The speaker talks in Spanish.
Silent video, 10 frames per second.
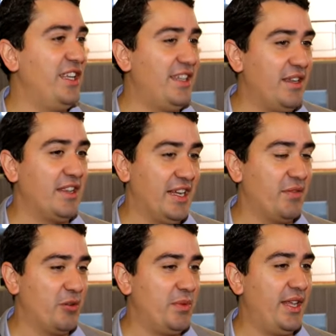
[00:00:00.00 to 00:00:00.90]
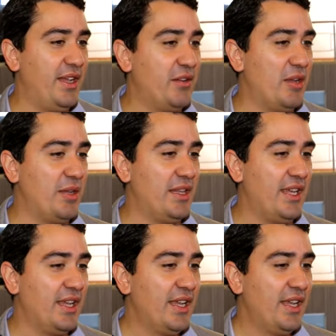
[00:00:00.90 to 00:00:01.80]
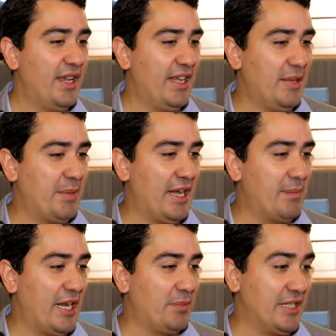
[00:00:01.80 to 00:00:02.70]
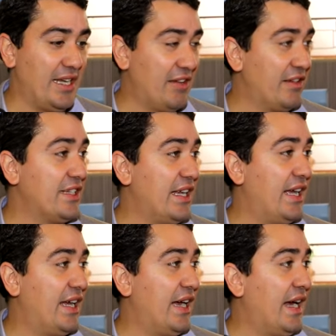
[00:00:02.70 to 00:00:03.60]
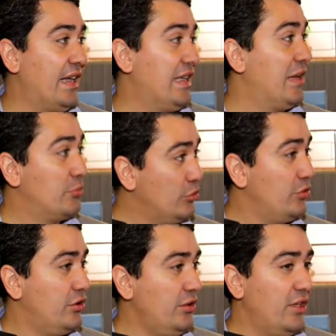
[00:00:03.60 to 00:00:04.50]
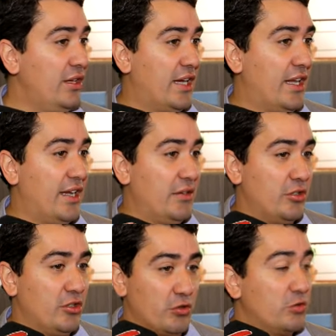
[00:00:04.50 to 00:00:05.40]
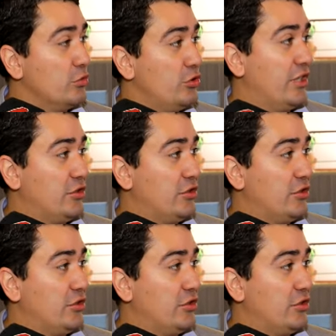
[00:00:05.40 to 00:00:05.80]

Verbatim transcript: Y, tenga forma de, obviamente, este, para, salir a vender al, mundo, a nuestros conjuntos